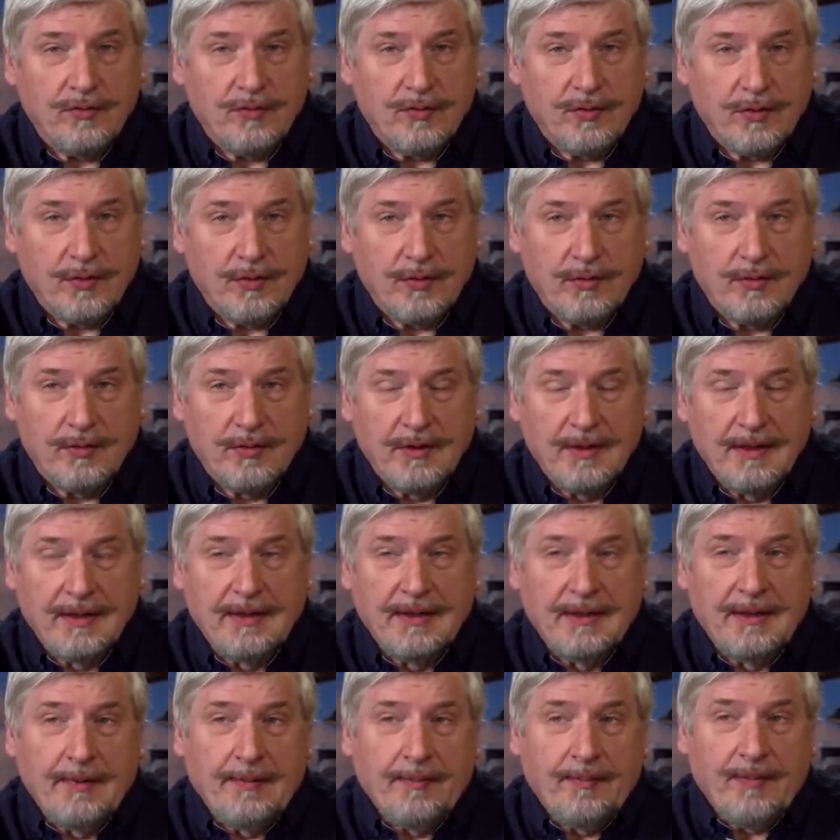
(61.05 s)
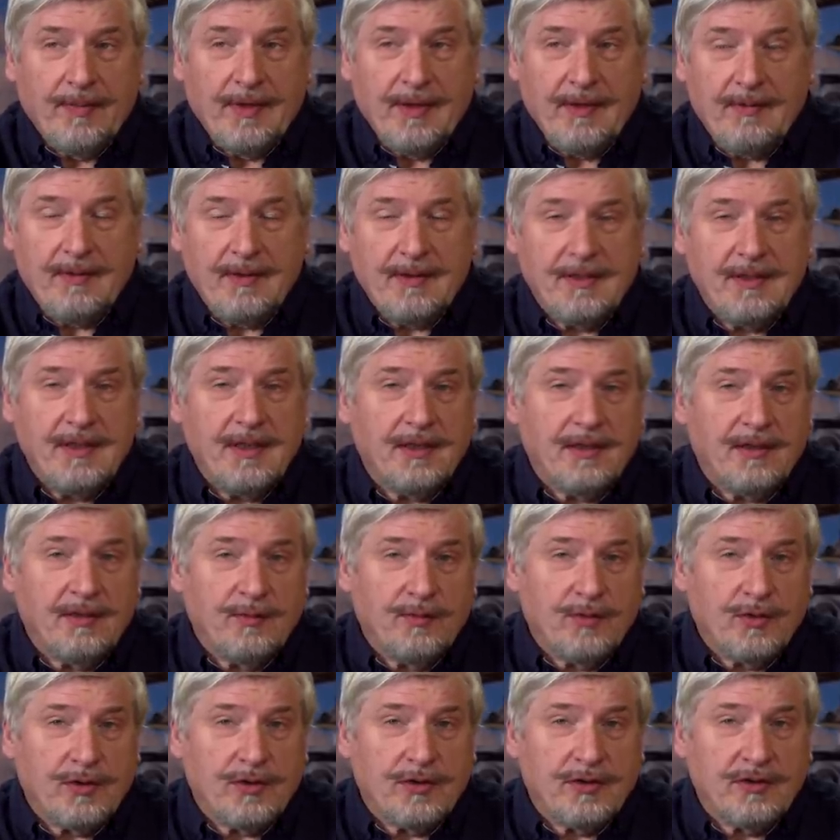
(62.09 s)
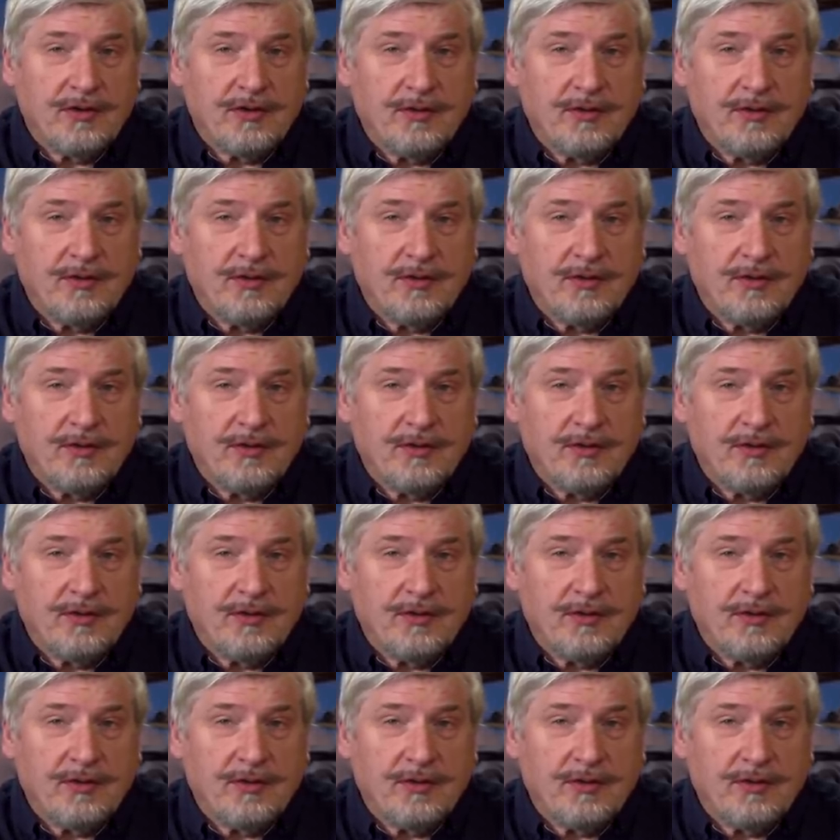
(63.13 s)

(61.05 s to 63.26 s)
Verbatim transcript: воду. Не везде это можно